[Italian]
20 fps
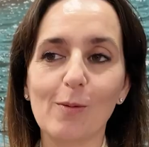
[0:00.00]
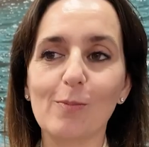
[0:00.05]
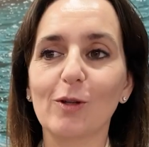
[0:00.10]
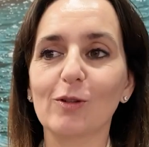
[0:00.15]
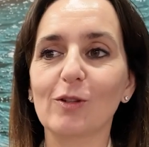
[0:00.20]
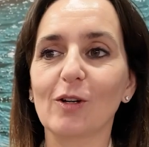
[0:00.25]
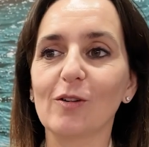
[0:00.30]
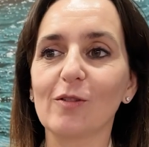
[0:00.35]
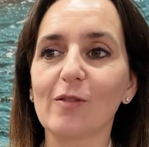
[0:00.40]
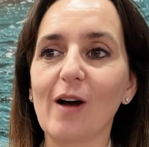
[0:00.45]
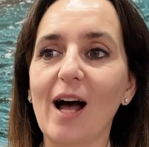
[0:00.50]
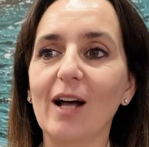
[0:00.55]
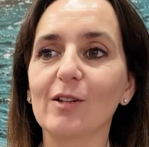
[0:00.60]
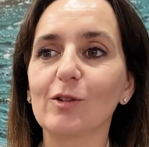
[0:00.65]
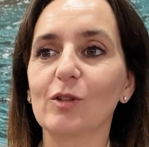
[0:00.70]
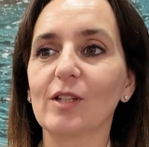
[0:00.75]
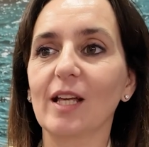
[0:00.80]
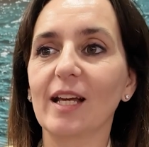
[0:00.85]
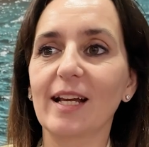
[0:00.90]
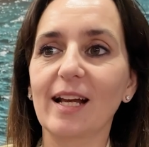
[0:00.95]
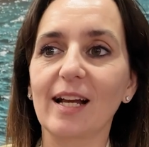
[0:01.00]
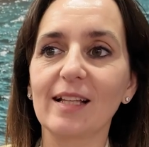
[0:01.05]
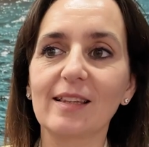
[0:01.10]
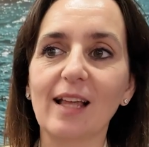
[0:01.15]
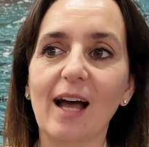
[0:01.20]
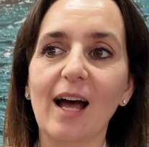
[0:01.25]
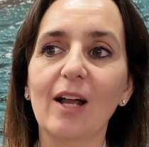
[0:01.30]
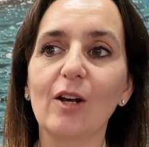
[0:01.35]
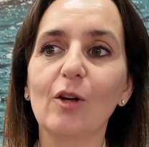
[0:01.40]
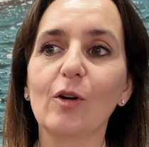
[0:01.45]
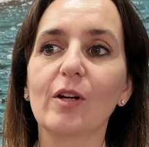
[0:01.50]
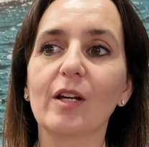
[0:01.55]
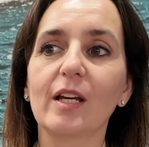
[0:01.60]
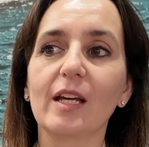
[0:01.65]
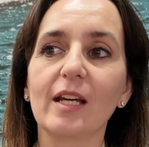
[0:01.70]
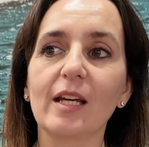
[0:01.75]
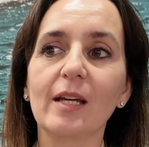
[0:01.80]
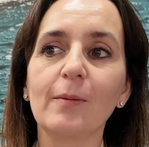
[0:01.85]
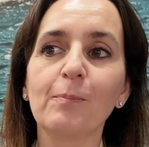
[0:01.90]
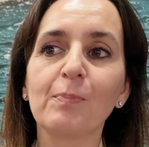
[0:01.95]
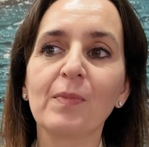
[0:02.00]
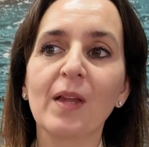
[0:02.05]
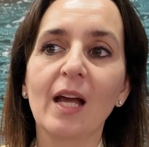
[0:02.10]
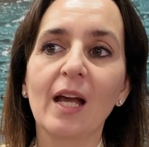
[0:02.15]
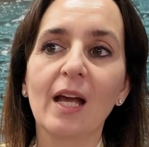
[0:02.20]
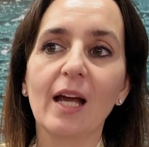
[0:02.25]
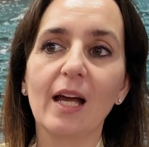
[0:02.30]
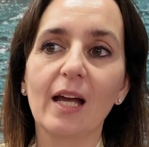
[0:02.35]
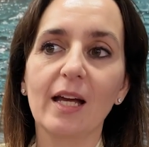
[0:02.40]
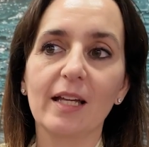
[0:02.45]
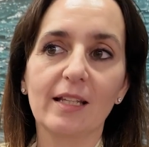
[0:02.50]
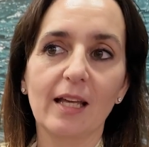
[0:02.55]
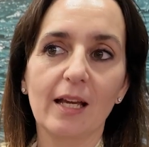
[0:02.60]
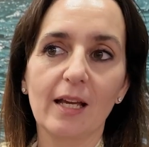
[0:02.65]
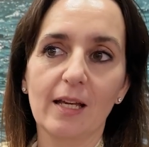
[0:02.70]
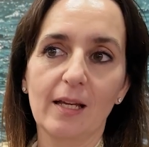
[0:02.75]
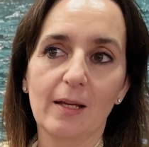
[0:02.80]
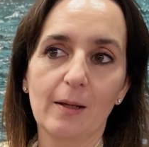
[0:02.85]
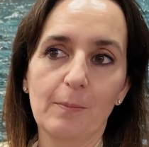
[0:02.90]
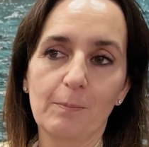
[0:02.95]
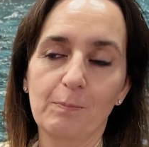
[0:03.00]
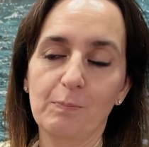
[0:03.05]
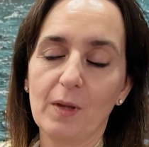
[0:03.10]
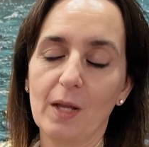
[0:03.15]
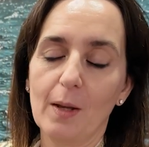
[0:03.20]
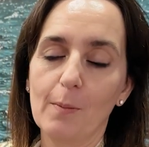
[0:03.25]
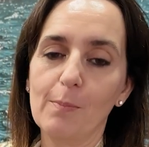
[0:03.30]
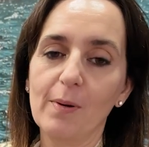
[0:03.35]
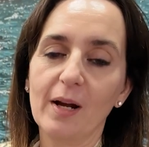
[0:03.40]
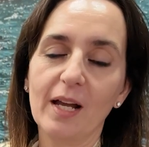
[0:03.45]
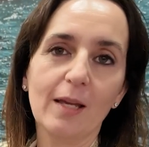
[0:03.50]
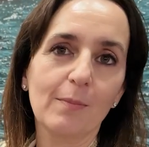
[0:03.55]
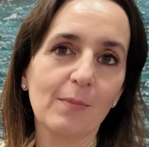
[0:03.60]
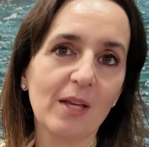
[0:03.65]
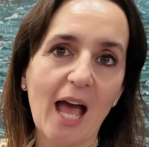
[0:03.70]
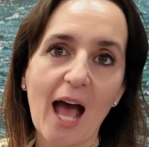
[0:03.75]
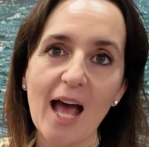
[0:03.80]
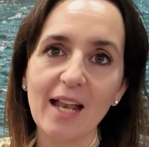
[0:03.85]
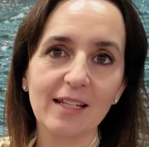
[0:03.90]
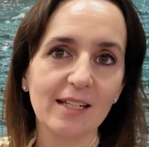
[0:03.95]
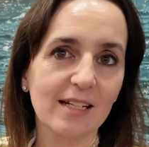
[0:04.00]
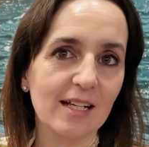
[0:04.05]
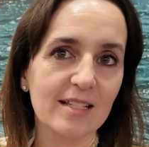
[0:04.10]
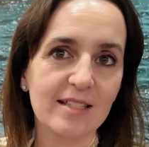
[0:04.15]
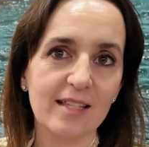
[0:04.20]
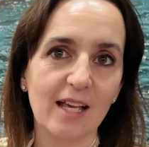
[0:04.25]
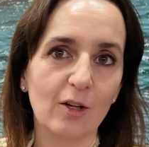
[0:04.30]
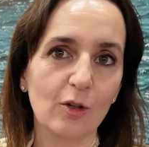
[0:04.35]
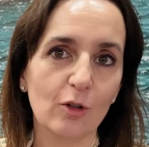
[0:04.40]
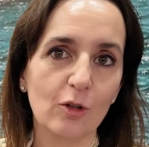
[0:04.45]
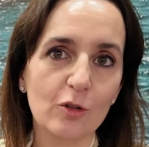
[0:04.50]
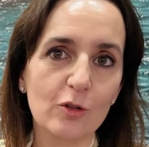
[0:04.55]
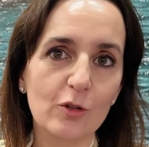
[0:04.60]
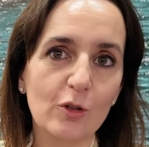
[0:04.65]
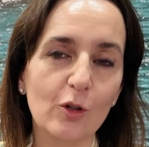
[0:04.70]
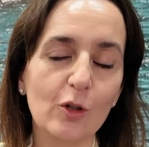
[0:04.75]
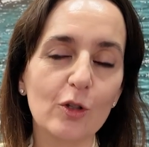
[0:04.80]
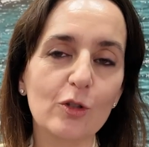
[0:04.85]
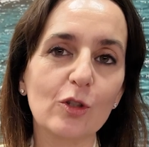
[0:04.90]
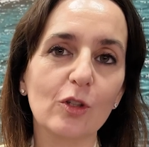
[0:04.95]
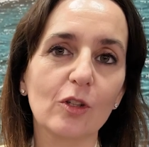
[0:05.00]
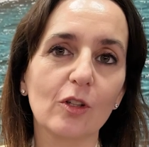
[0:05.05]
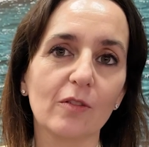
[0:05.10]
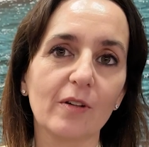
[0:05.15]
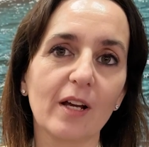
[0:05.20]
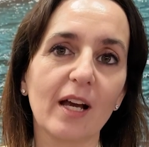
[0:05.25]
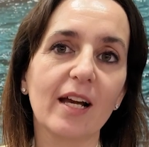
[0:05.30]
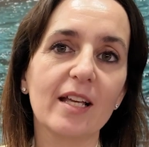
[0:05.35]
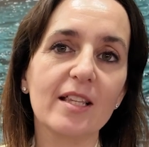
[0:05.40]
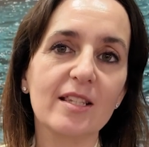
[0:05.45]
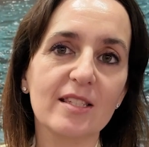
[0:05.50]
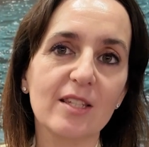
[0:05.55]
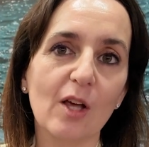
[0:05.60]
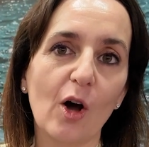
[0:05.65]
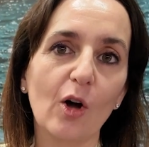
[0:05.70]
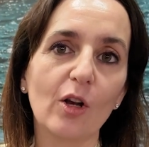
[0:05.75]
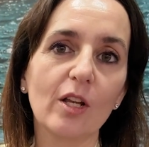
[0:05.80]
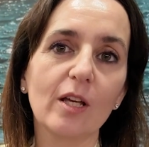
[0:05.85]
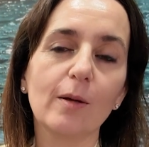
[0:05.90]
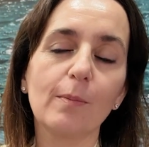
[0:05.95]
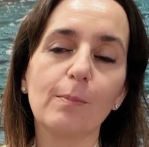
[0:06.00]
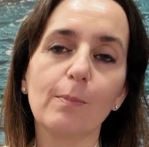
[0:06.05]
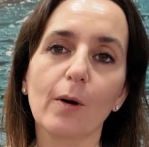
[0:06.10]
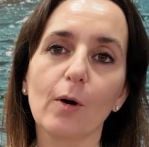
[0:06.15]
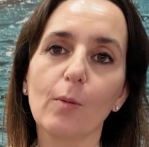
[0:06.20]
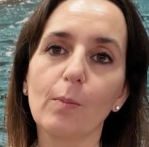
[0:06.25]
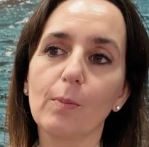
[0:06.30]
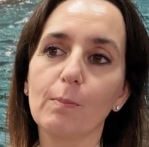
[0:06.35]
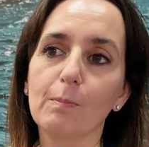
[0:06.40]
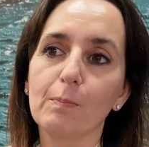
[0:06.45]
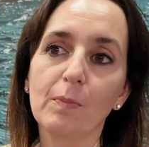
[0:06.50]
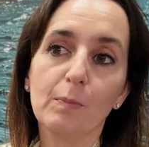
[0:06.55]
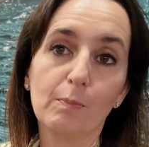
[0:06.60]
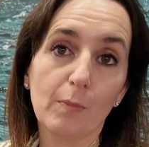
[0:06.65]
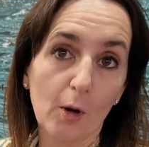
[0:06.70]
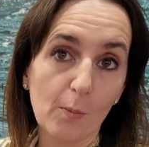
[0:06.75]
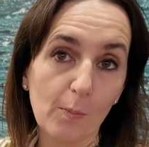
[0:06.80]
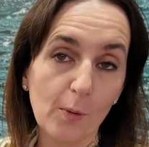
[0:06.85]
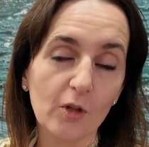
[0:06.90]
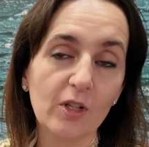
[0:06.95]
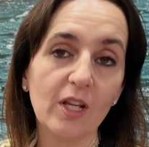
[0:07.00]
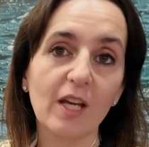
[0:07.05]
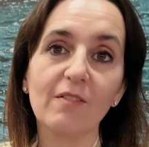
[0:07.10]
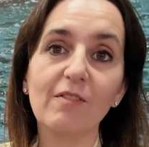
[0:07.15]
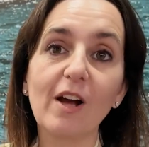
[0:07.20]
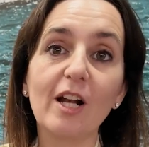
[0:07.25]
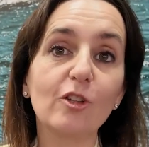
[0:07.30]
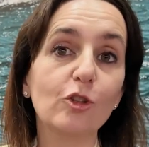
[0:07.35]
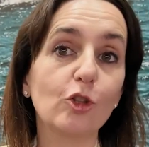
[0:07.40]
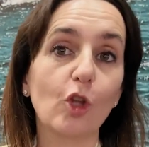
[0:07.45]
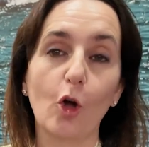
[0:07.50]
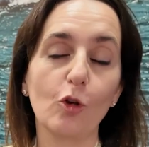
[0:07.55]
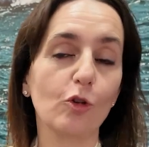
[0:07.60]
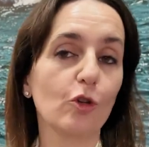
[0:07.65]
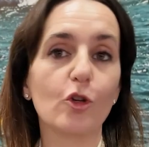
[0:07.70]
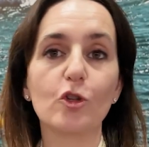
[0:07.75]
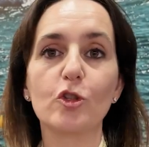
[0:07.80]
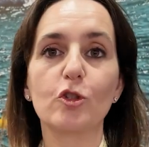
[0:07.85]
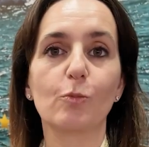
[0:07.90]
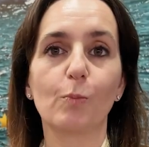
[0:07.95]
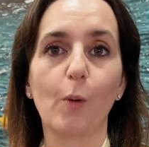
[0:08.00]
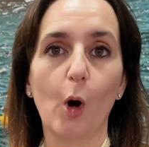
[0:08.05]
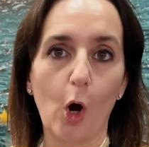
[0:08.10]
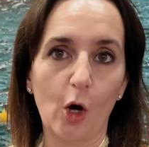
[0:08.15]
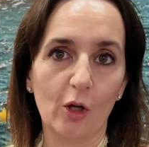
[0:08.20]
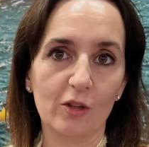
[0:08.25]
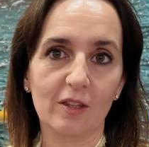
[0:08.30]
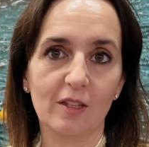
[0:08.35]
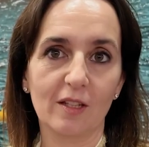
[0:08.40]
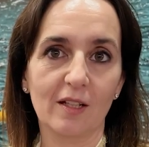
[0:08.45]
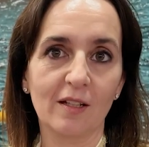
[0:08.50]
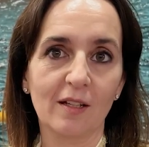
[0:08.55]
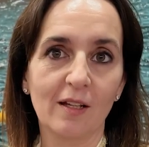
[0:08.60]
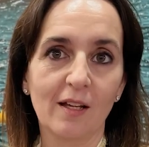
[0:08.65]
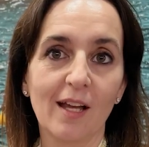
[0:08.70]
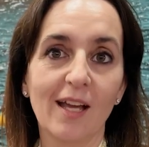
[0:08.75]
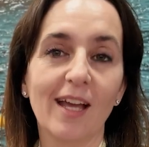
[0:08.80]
proprio trovato dei cataloghi eh, dei primi anni del secolo scorso dove Rizzoli pro proponeva il tonno sport.